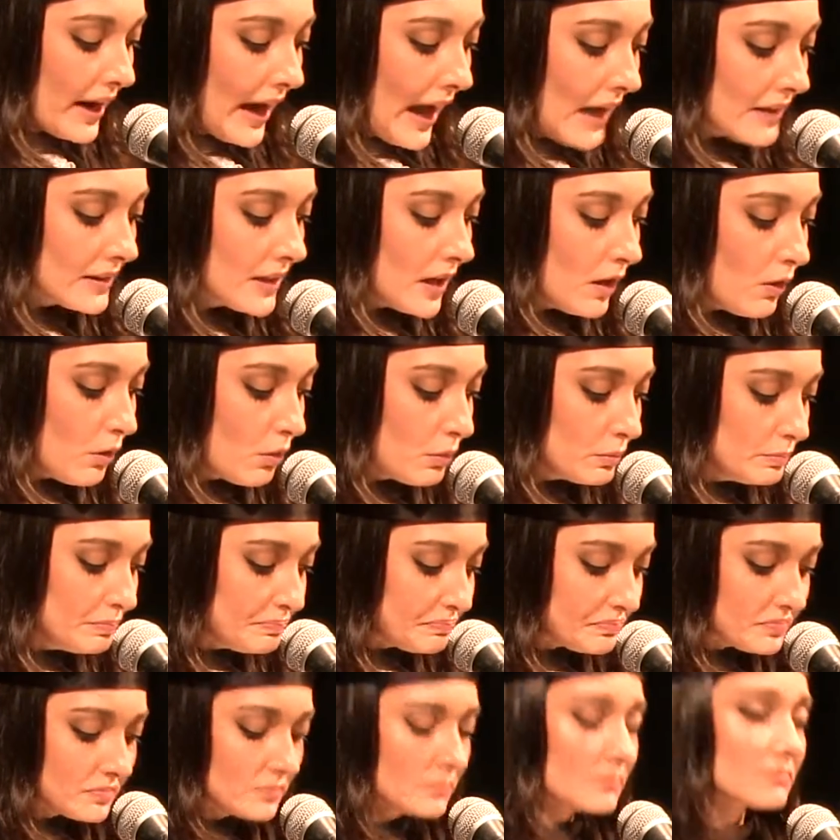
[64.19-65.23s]
cada um
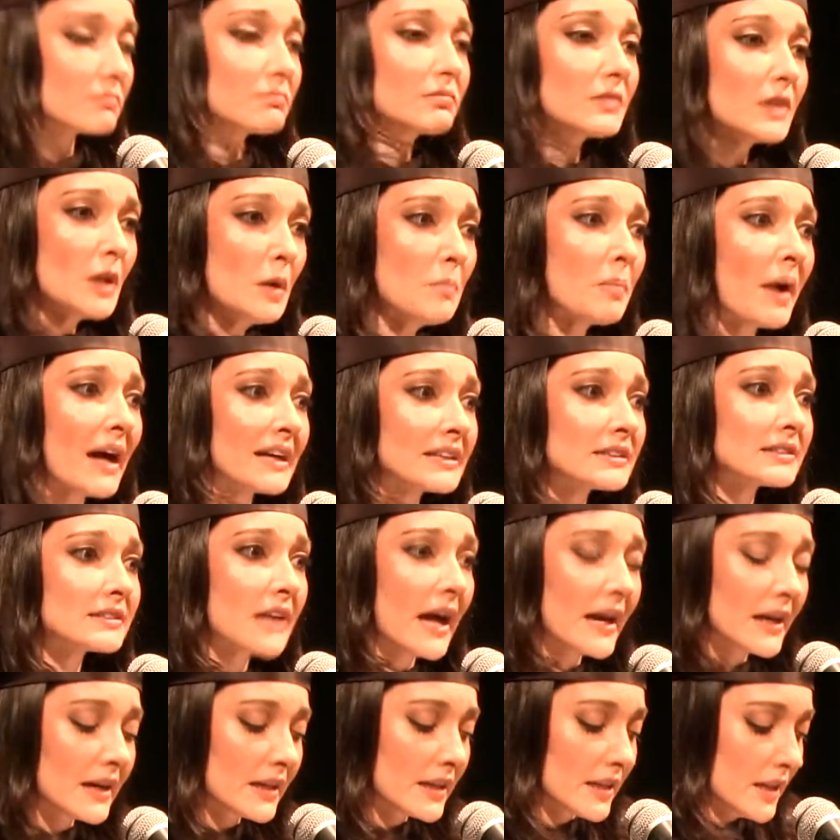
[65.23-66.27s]
para
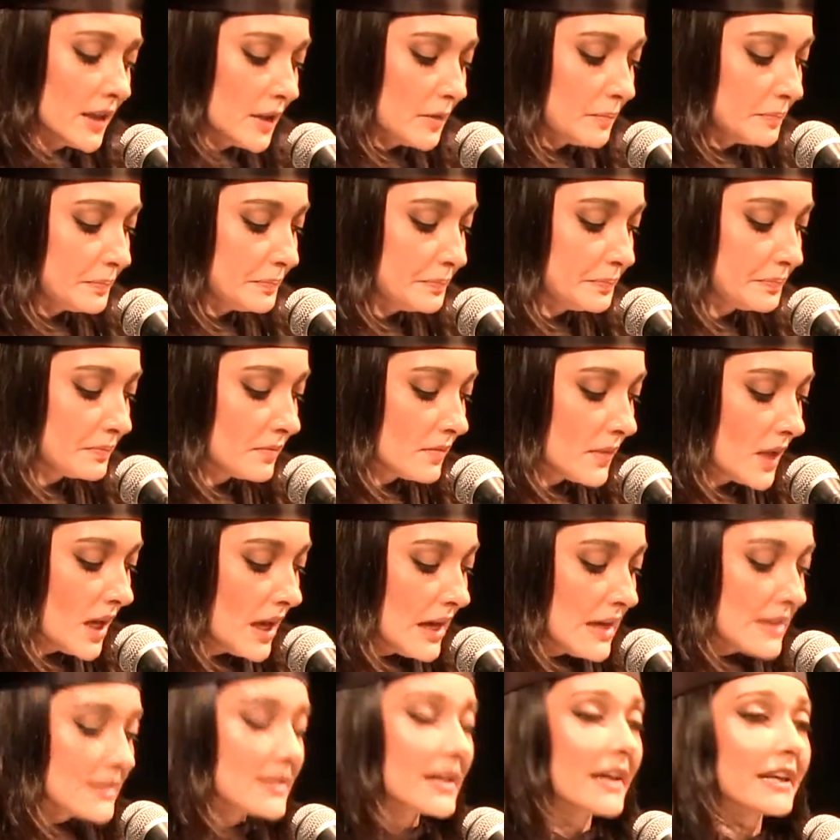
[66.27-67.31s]
estar aqui.
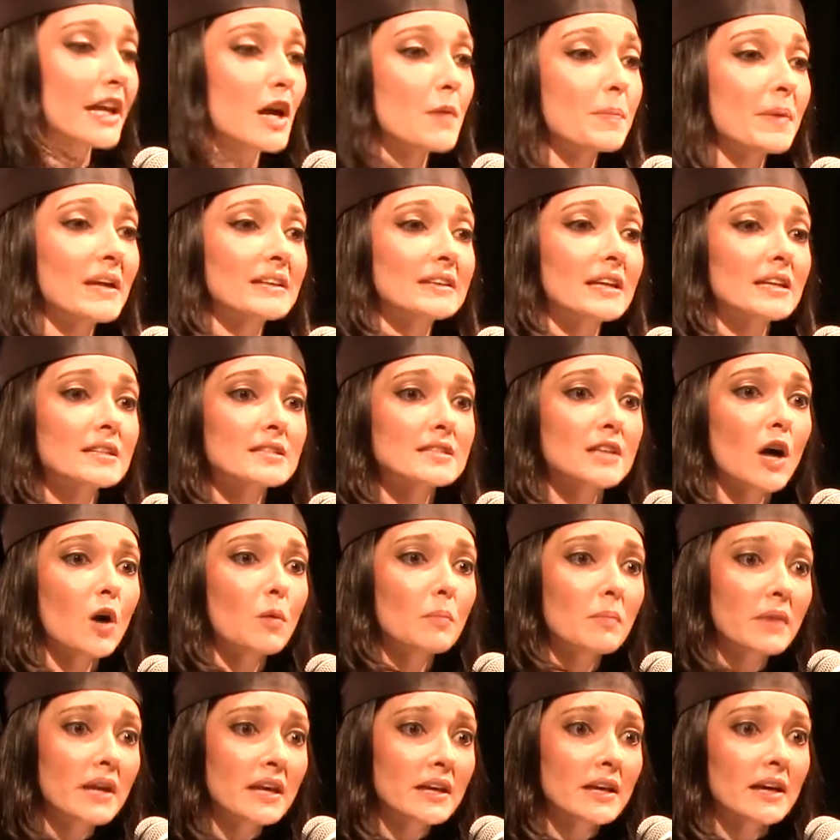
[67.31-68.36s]
Seria pretensão
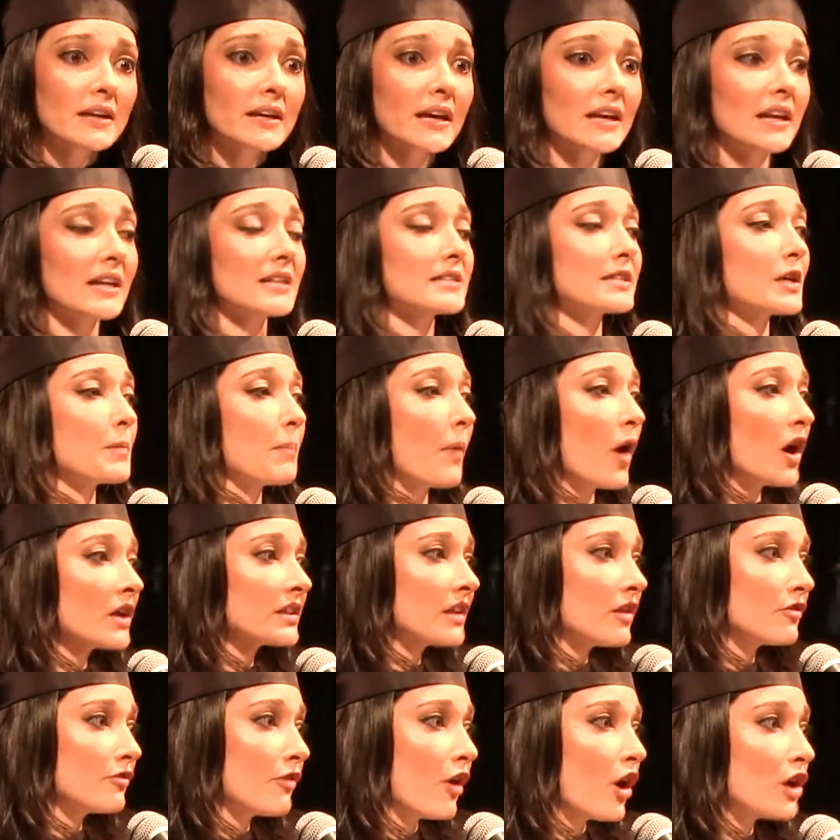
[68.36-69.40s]
minha querer ser
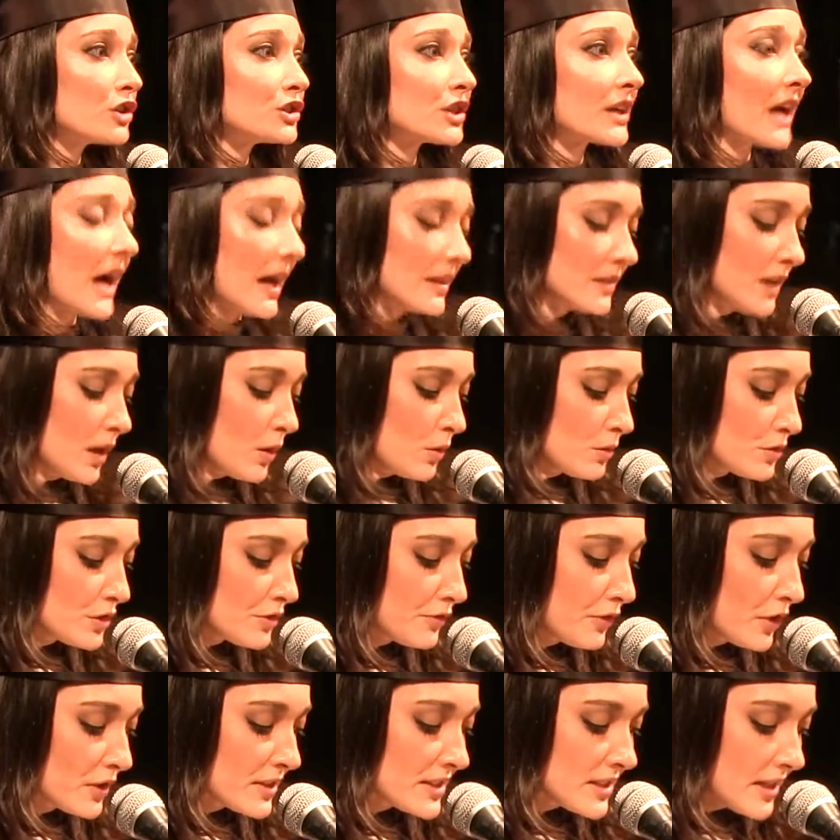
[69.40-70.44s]
porta-voz de cada um de
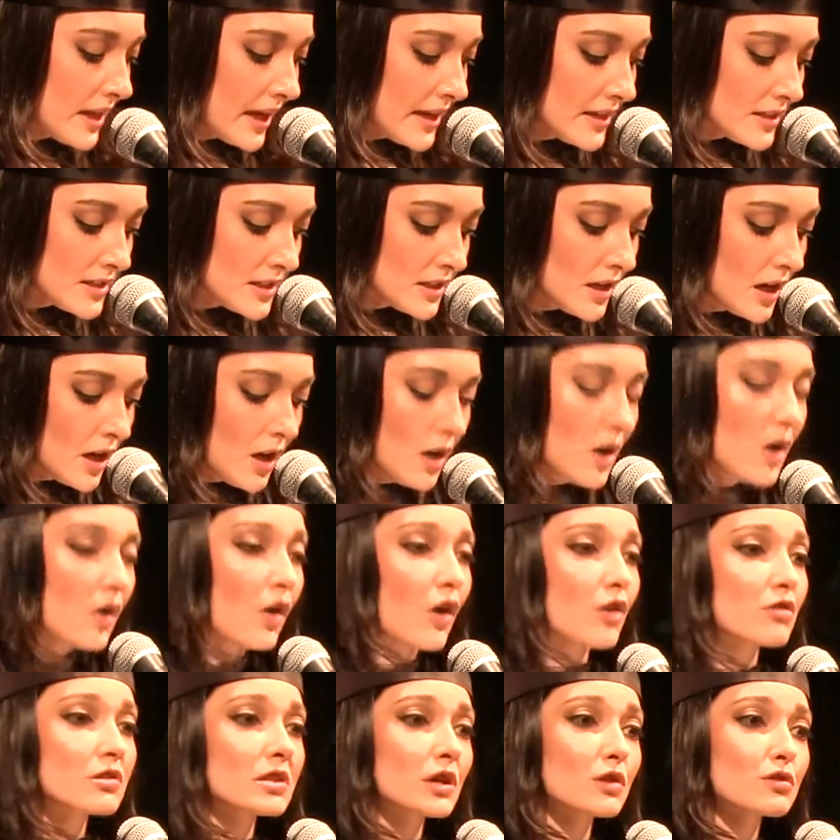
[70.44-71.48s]
vocês,
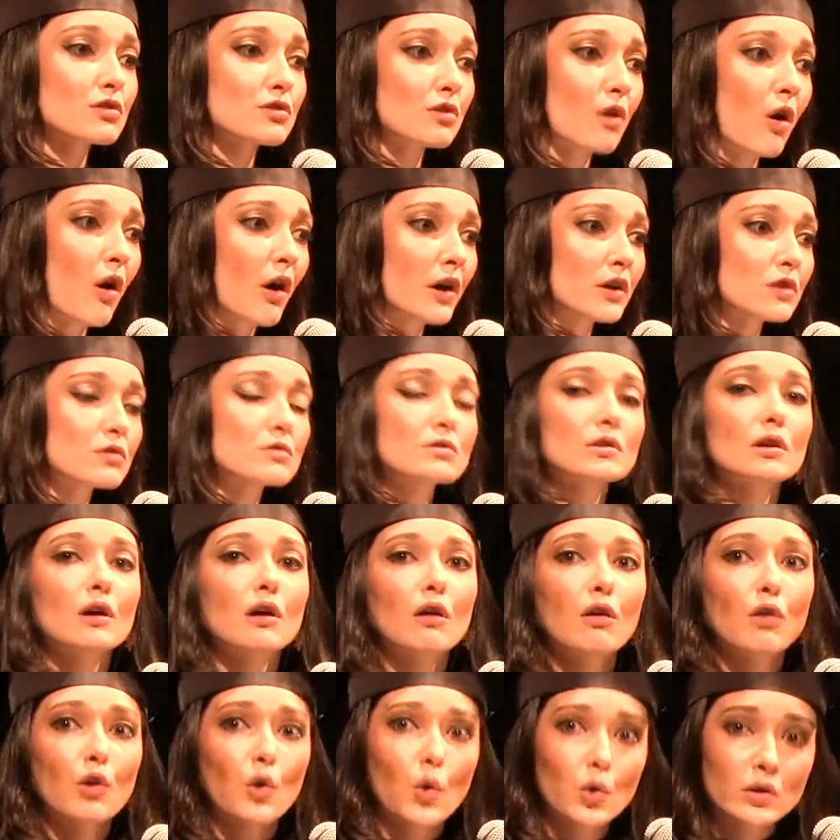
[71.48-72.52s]
com seus sonhos,
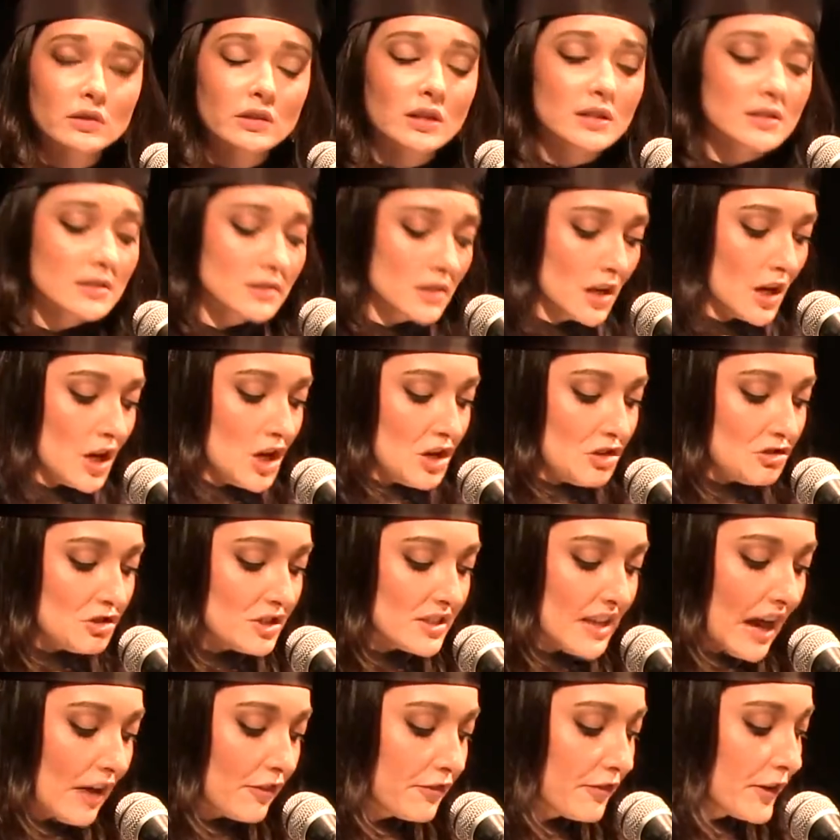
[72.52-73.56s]
lutas,
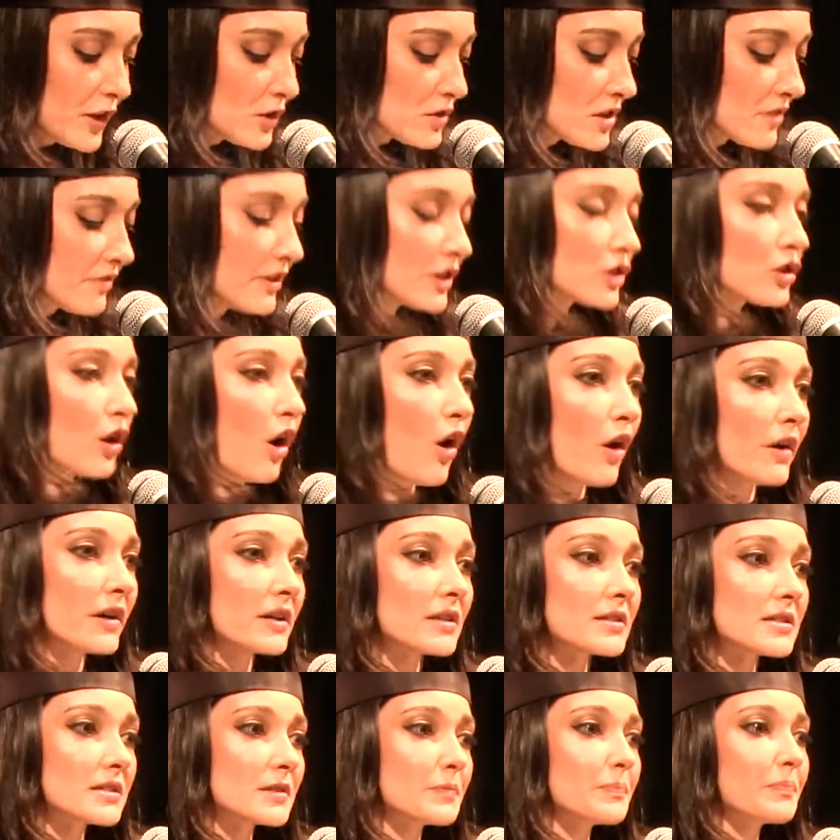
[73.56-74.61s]
desafios e
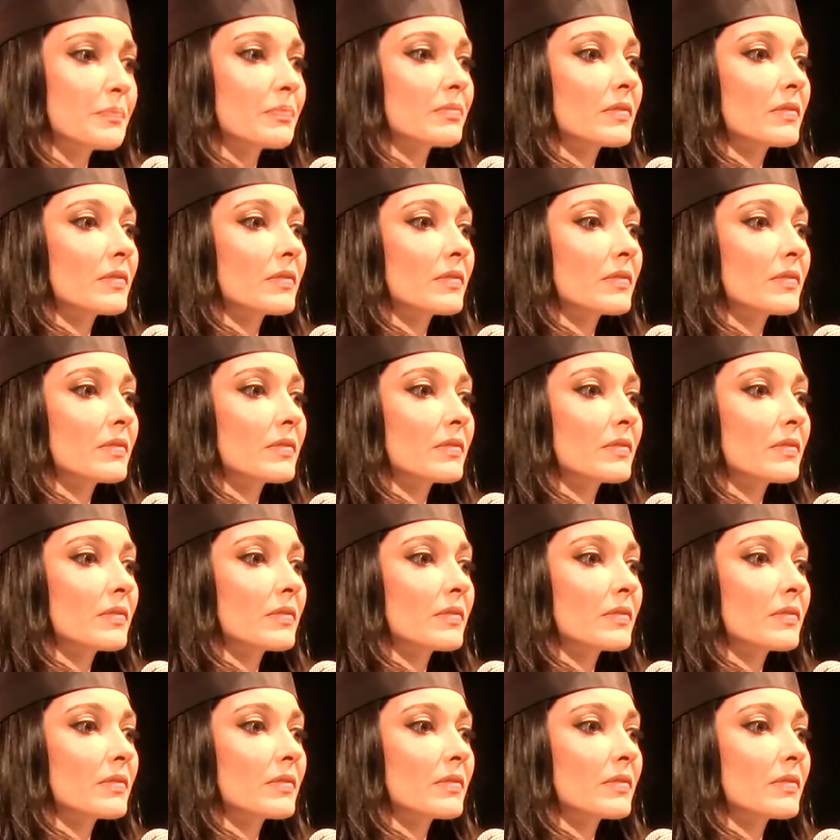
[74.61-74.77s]
vitórias.